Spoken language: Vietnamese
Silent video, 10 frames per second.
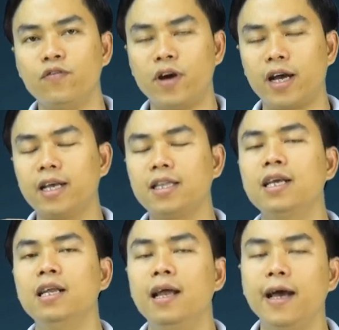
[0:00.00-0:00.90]
và cái
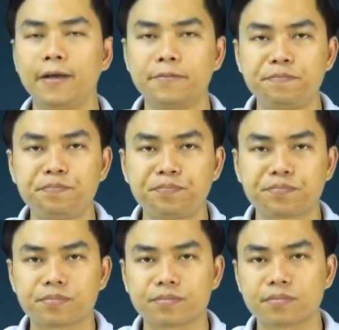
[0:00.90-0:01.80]
tỷ lệ
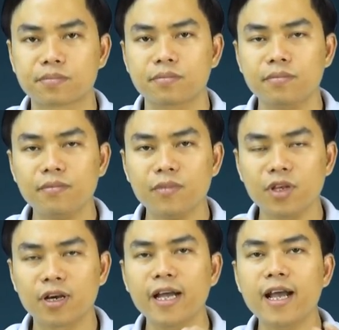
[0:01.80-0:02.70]

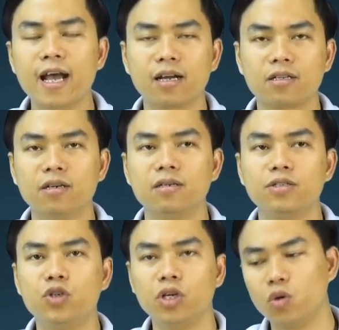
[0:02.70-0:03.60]
khách hàng
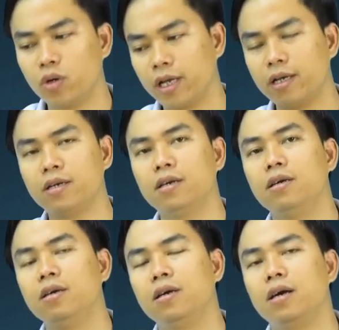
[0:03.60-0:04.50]
thường chuyển đổi thành
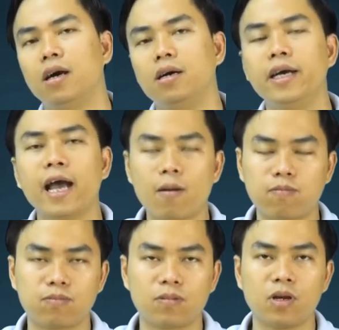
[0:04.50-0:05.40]
à, người
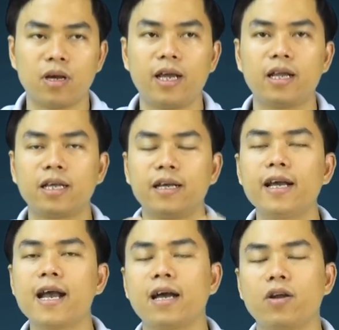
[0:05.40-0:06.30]
học hay là thành
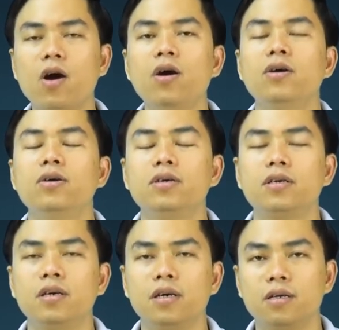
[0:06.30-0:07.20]
khách hàng đó
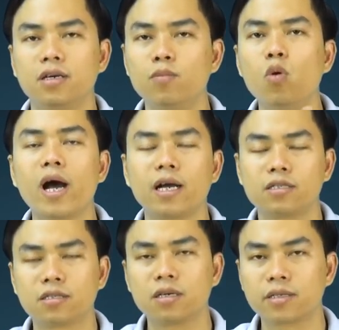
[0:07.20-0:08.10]
à, người mua hàng
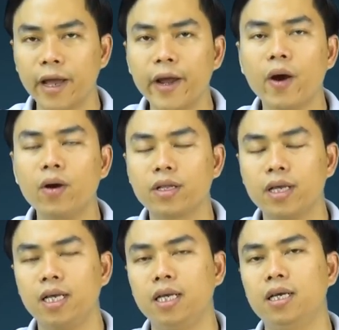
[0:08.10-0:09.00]
thực tế đó
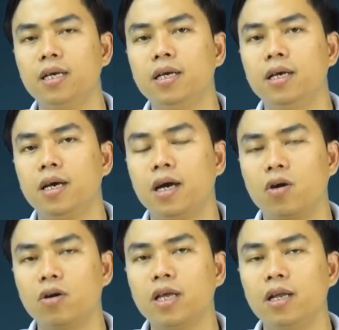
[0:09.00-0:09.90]
thì à,
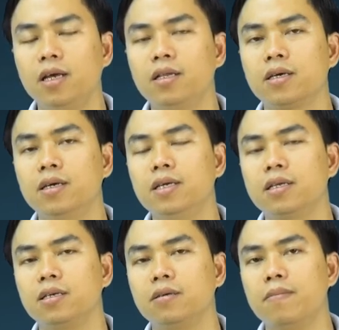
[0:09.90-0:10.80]
có thể lên tới
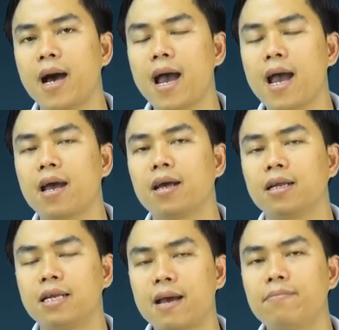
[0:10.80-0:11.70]
là từ 3
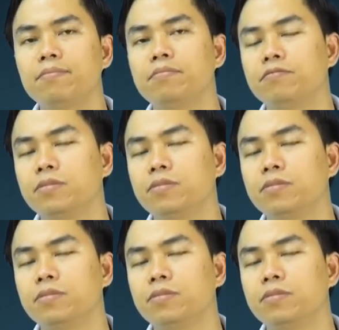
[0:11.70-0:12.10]
5